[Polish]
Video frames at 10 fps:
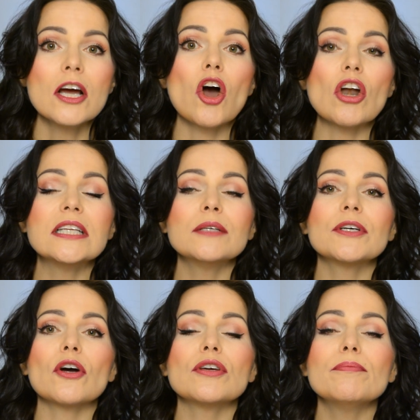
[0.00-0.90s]
Kolejnym
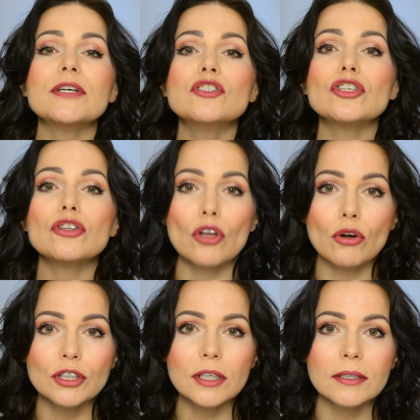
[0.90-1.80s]
krokiem będzie
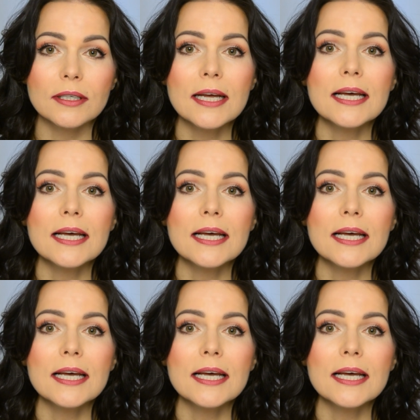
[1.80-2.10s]
tonik.